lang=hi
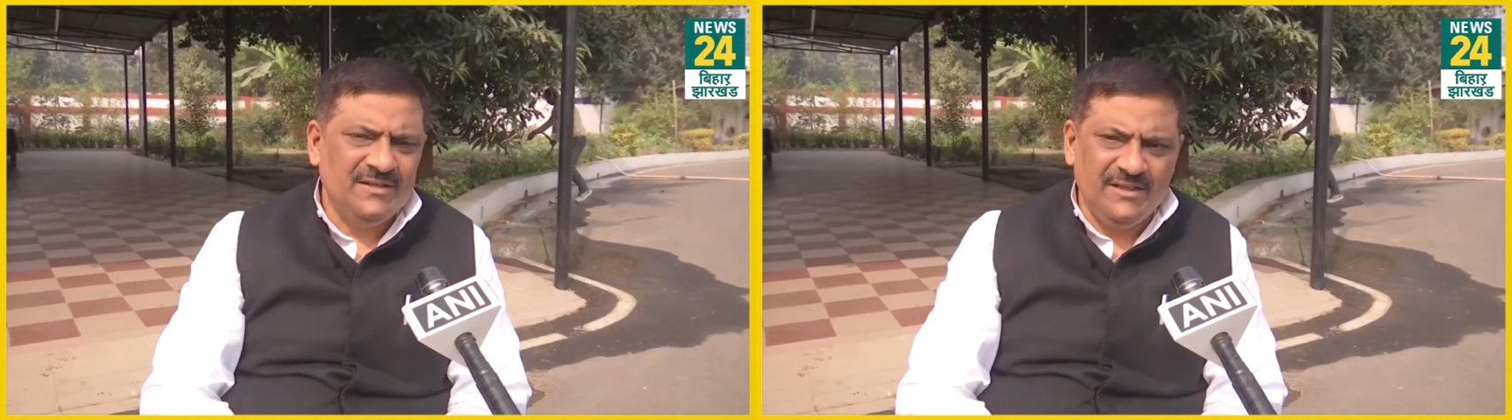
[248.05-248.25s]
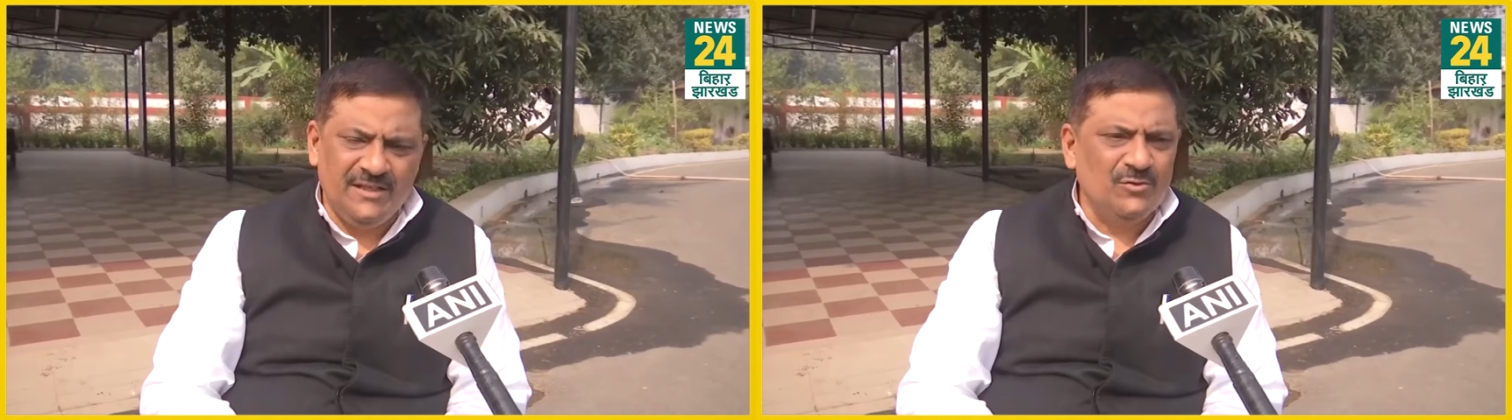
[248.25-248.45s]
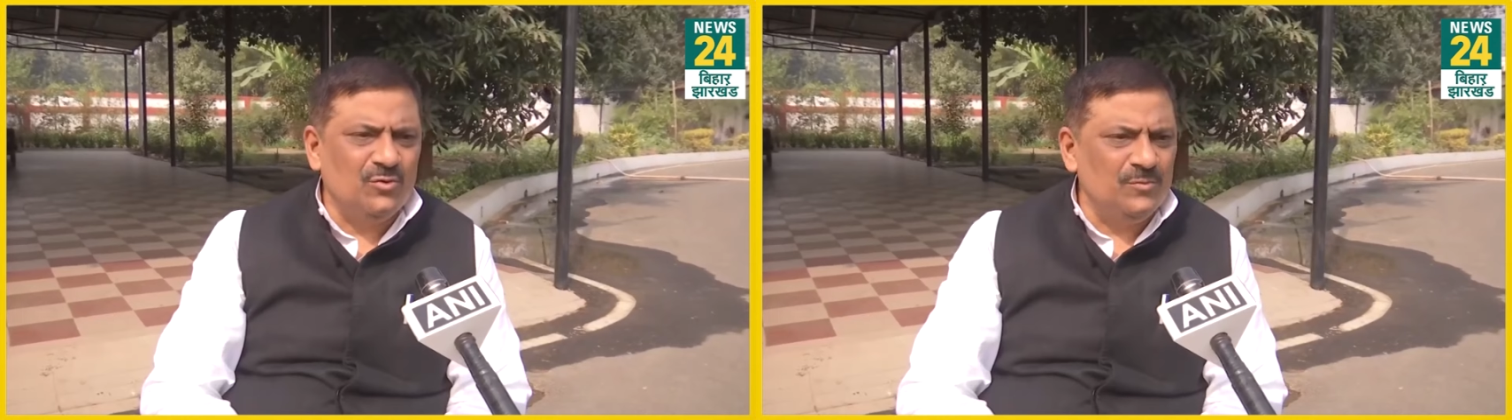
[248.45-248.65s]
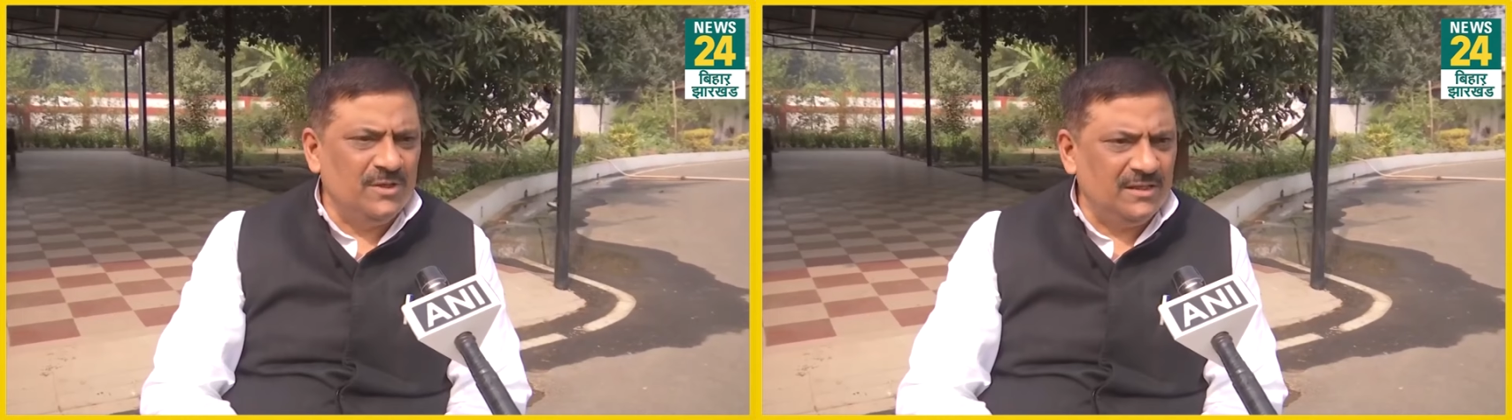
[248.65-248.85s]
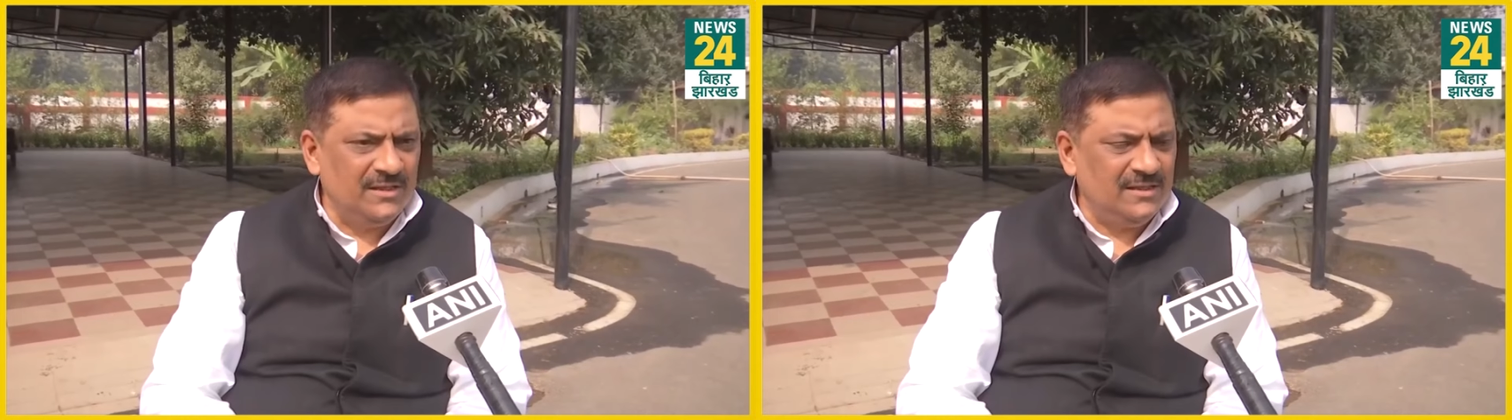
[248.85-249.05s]
ये जो घूम
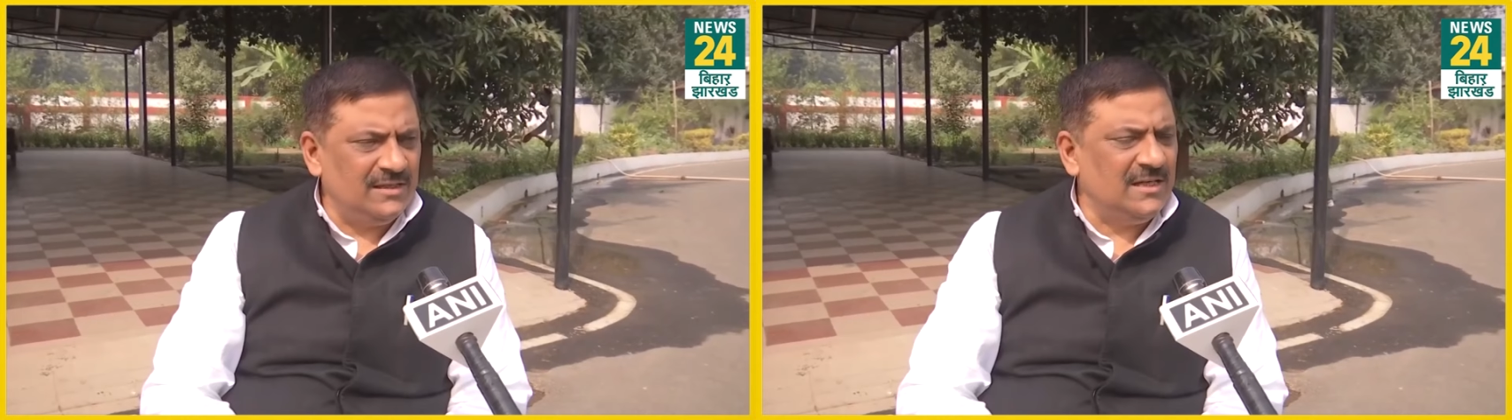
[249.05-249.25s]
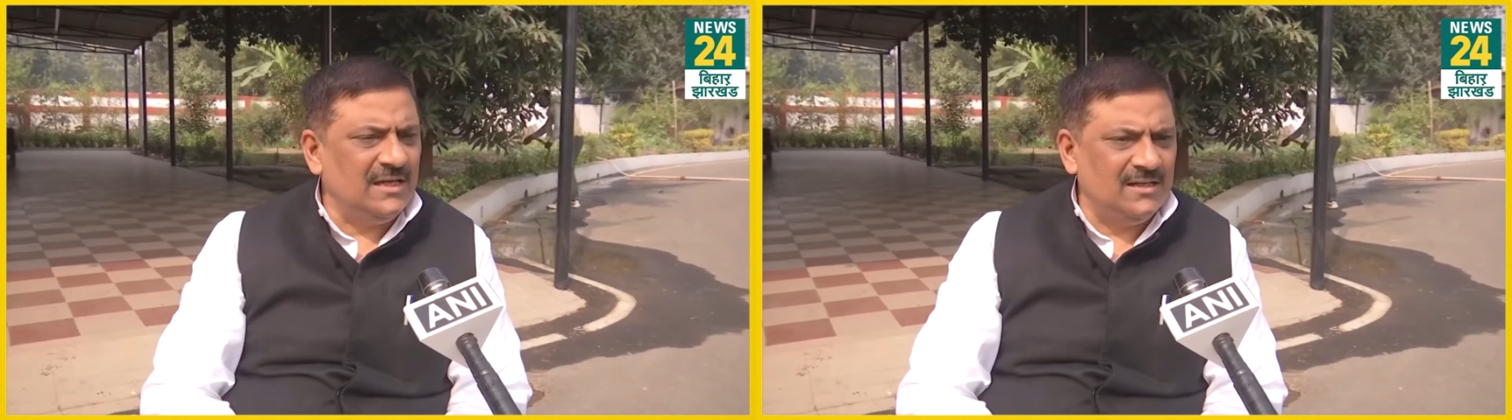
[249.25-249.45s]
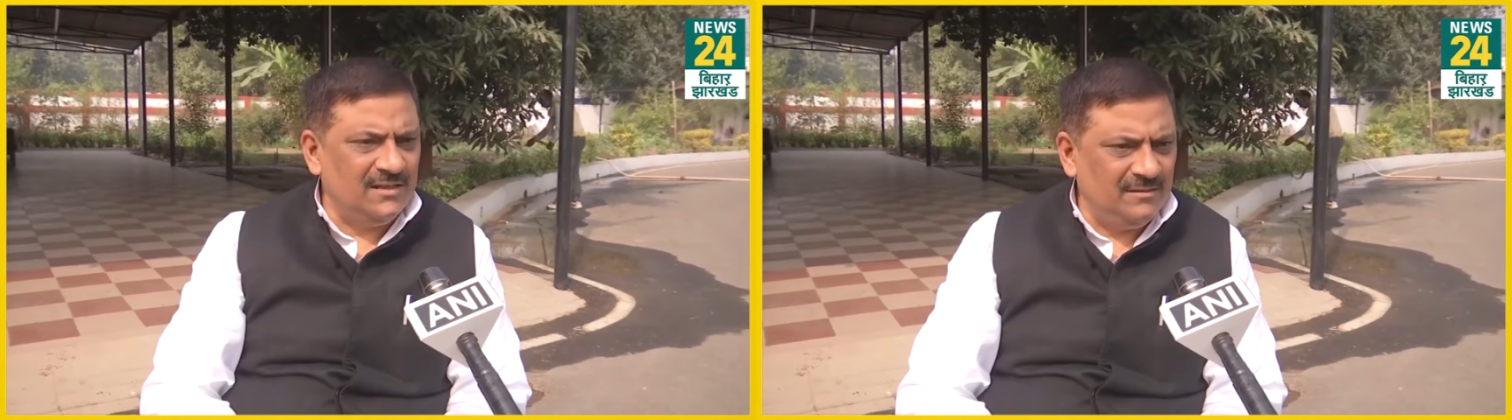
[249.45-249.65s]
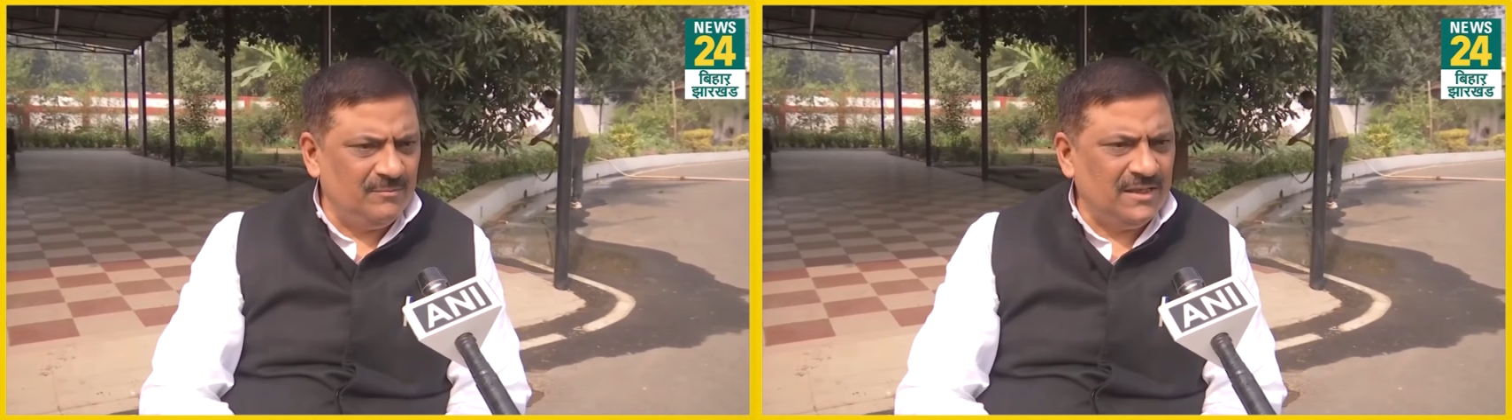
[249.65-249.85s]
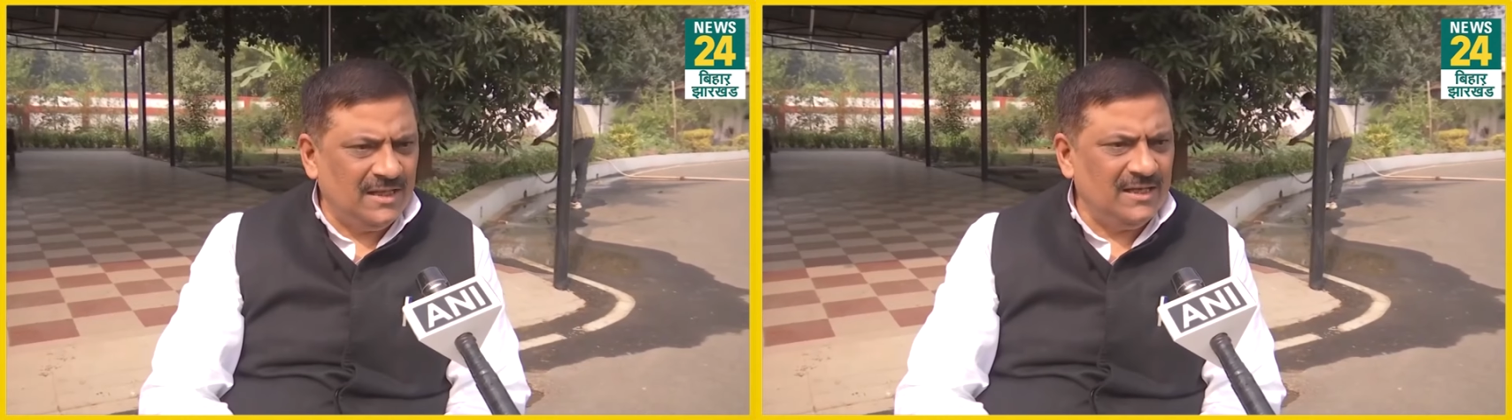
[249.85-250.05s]
करके इकट्ठा करके
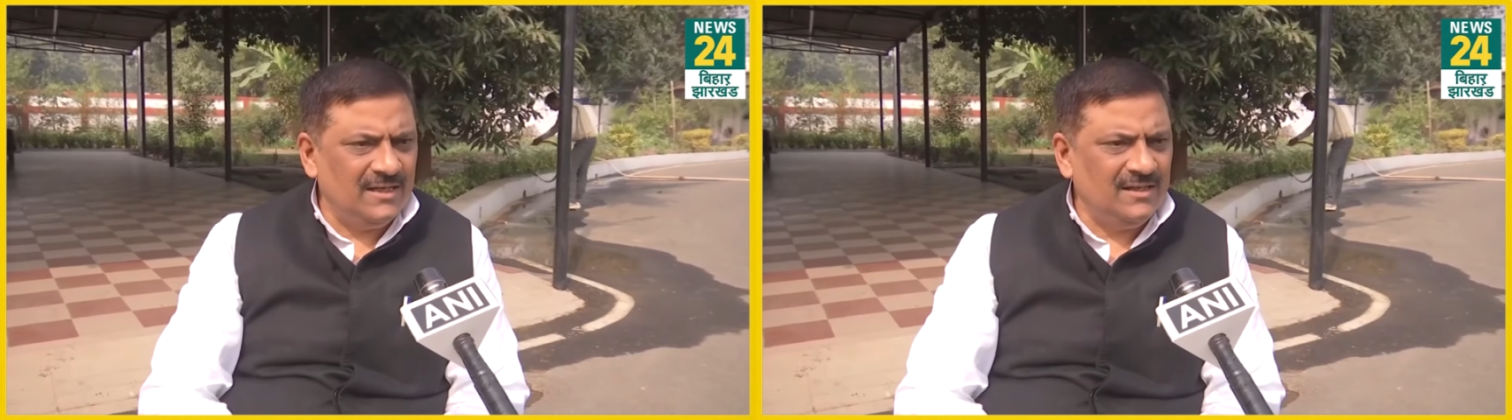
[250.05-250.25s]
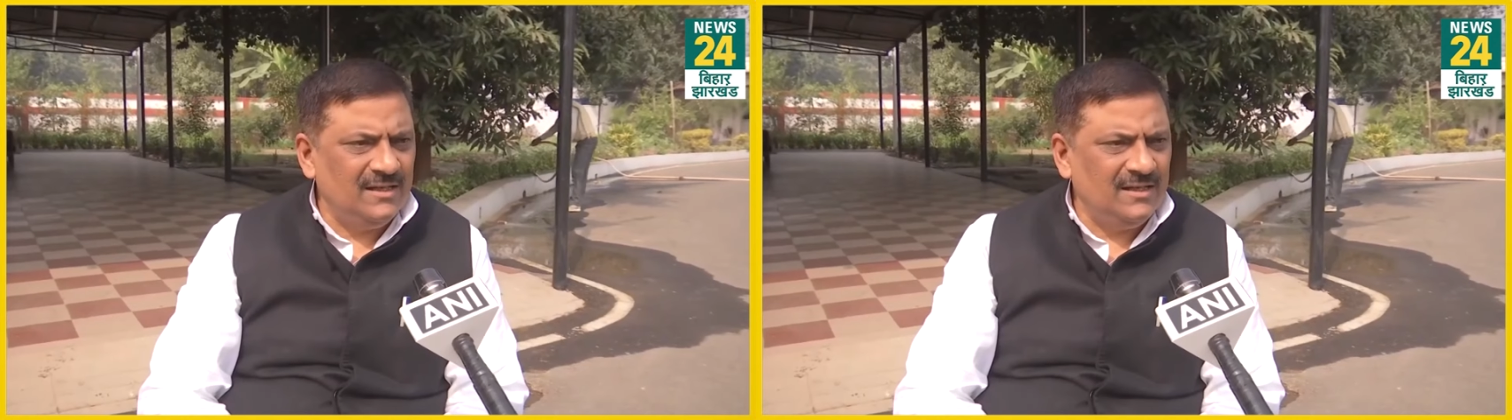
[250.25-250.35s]
बनाए